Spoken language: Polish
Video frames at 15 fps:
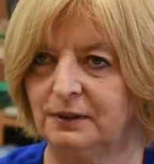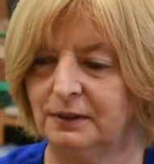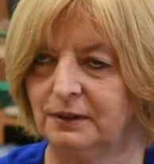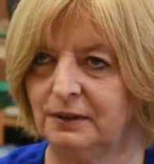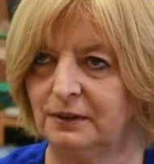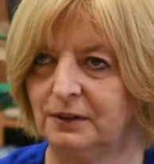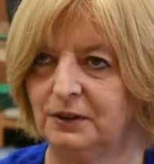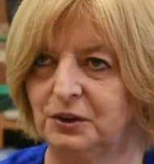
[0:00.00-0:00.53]

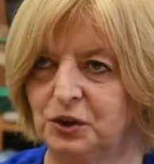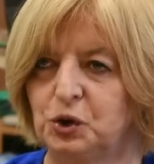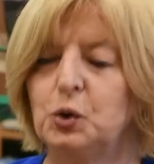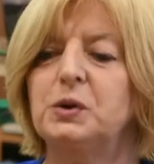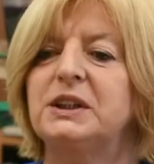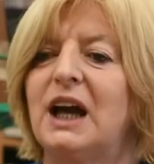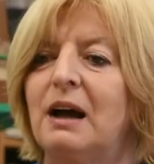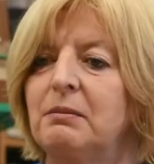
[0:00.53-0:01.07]
zrzucamy,
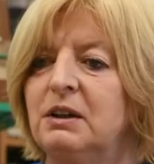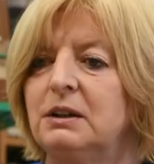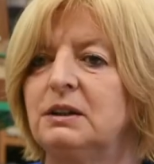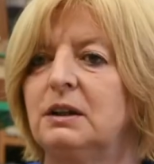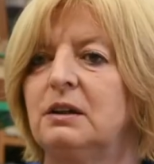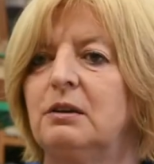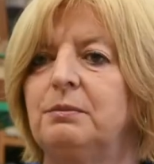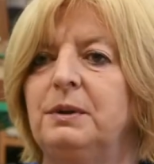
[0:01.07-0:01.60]
zrzucamy z
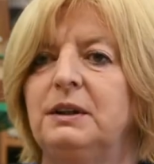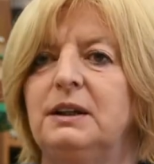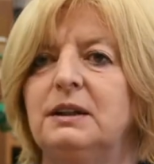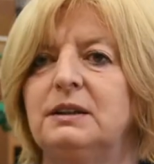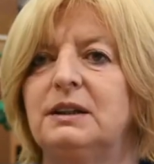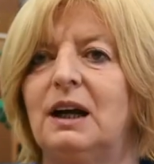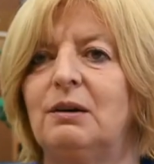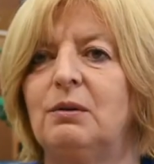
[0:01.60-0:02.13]
tego
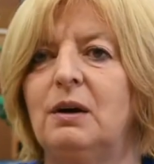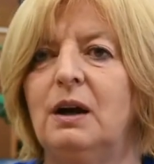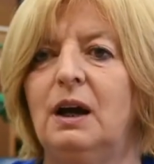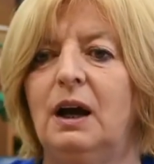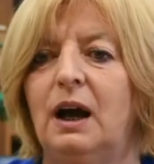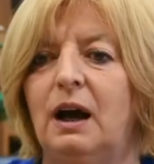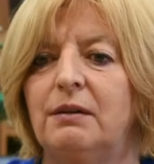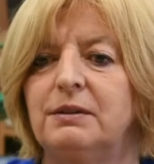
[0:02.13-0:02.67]
piedestału,
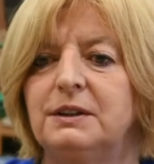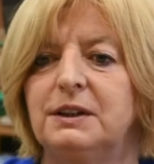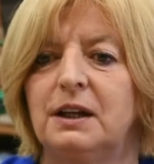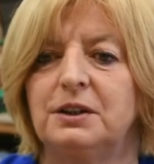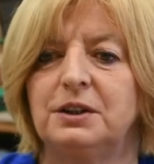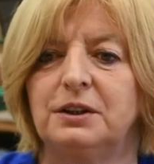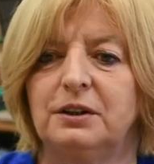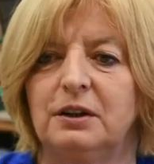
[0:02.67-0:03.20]
a
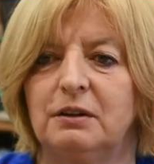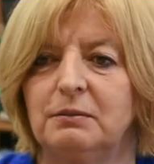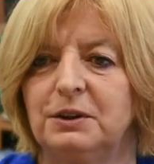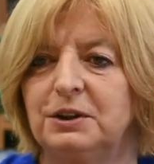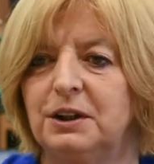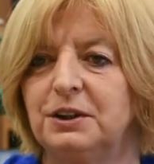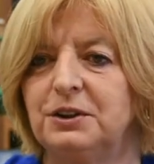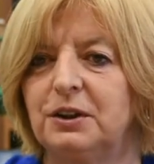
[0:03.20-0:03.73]
wystarczy tylko
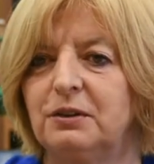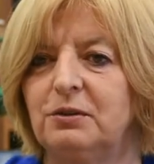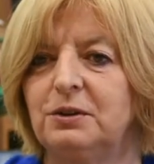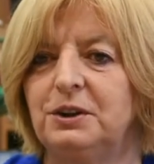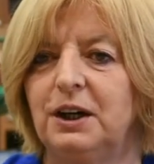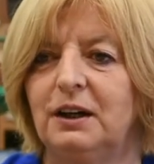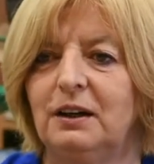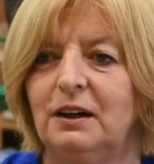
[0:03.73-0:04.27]
myśleć o
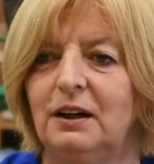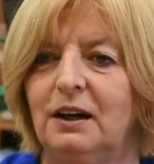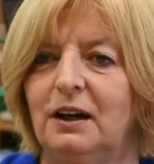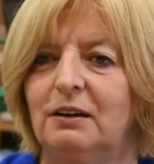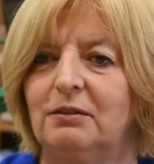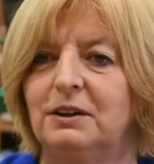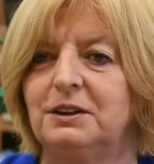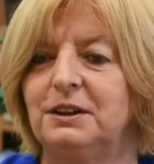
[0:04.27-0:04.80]
ludziach
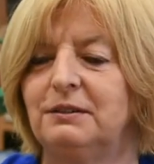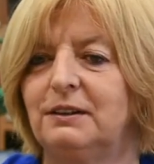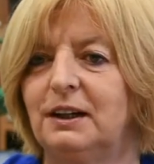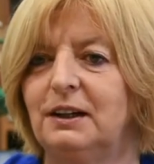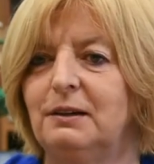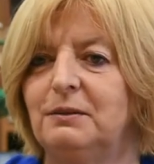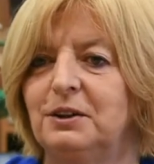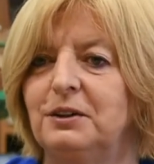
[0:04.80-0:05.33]
właśnie w
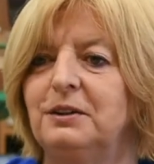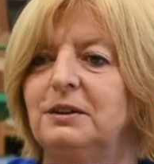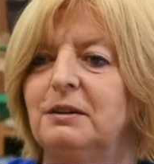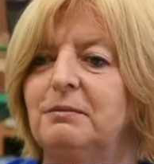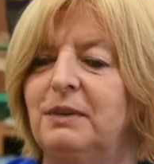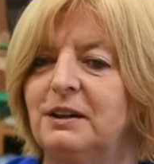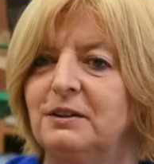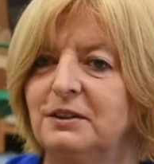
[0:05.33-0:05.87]
takim, że oni
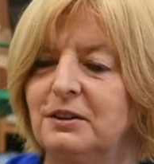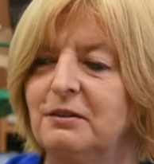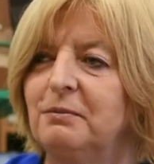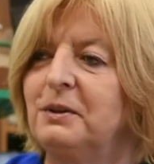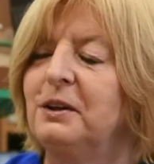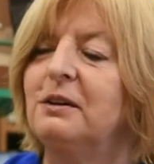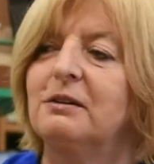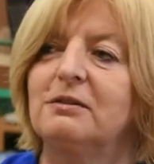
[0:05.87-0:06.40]
są bardzo
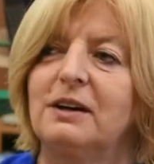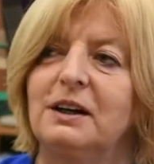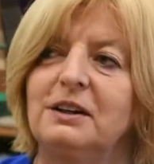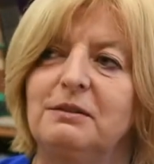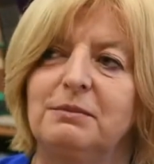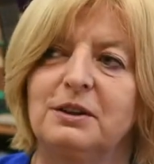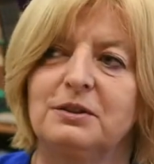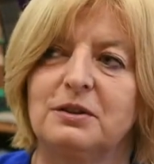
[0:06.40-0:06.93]

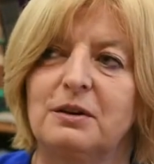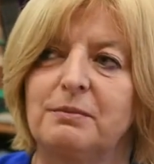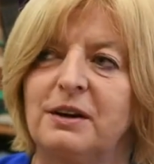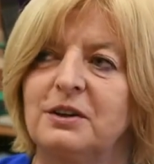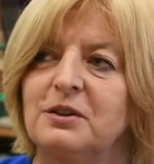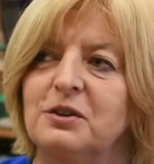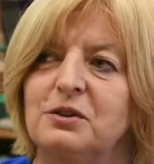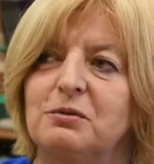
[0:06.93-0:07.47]
skomplikowani, bardzo,
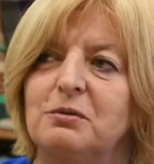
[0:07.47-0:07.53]
bardzo